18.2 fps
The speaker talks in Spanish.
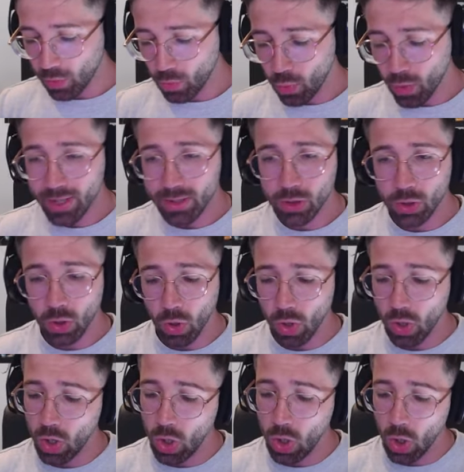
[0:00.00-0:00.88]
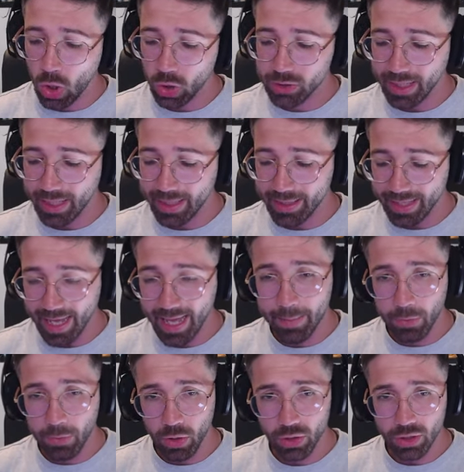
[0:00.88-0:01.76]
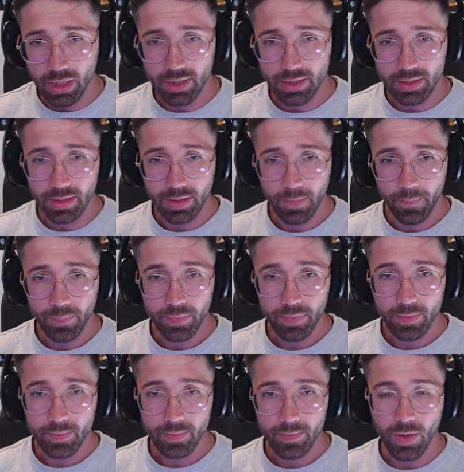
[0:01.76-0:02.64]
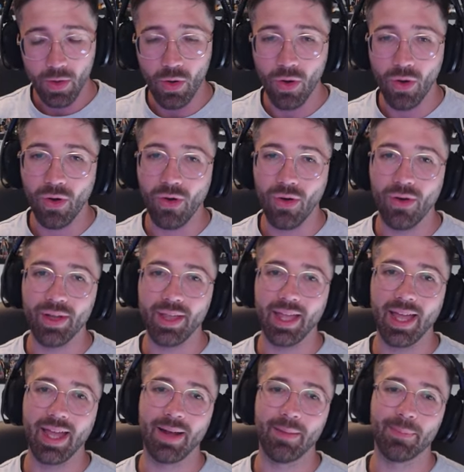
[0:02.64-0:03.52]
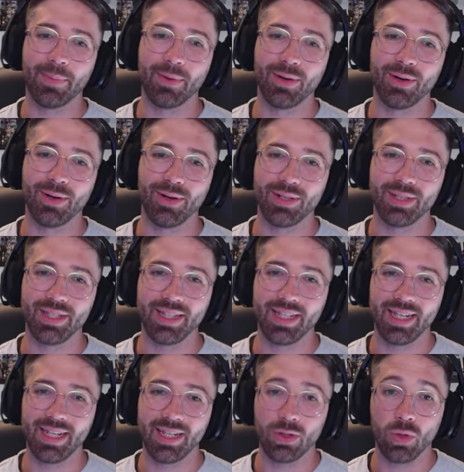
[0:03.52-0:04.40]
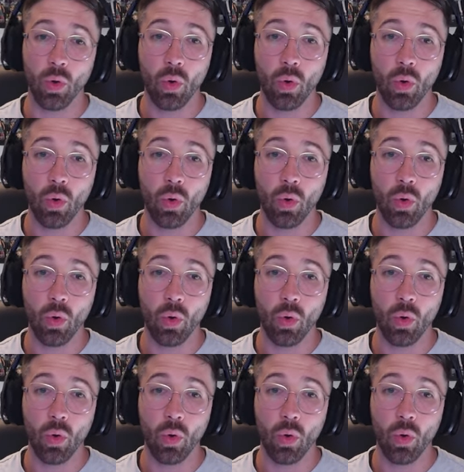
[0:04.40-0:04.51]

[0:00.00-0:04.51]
nuestro lote de emojis. Hoy el pollito.